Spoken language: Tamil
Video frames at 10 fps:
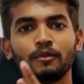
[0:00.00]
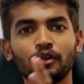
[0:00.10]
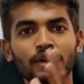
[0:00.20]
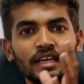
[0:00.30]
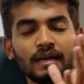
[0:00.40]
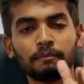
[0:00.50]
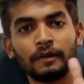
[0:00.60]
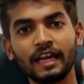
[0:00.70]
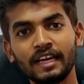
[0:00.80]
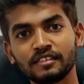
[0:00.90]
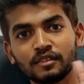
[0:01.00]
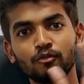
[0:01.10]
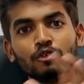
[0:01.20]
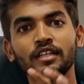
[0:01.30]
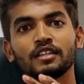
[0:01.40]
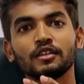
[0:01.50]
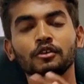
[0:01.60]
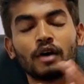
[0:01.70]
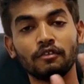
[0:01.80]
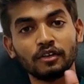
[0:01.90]
நம்மளுடைய பிளேயர்ஸை
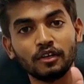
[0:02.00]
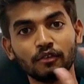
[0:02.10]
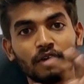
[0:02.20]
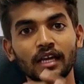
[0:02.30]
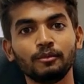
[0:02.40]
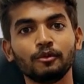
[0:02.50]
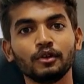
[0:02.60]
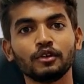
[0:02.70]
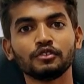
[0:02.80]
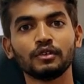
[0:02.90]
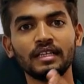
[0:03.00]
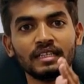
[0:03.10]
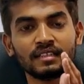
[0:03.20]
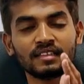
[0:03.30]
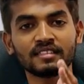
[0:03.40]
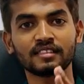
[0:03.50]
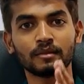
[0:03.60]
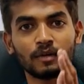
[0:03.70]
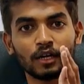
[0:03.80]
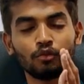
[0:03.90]
முன்னிறுத்தணும் அவங்களுக்கும் வாய்ப்பு கொடுக்கணும்னு சொல்லி
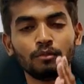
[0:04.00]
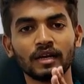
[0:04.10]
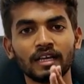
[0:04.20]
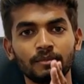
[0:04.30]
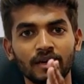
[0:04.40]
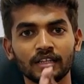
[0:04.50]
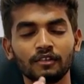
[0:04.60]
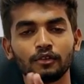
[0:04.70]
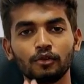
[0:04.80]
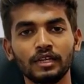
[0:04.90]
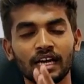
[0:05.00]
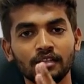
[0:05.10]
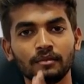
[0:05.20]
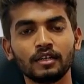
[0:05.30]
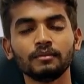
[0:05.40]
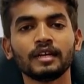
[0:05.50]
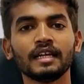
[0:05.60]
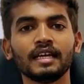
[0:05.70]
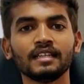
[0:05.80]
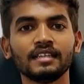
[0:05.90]
நிதர்சனமான உண்மைகளை பார்த்தவர் தோனி அது
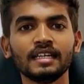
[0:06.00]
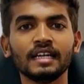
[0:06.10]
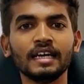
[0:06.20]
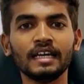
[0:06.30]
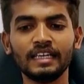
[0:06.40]
மட்டும் கிடையாது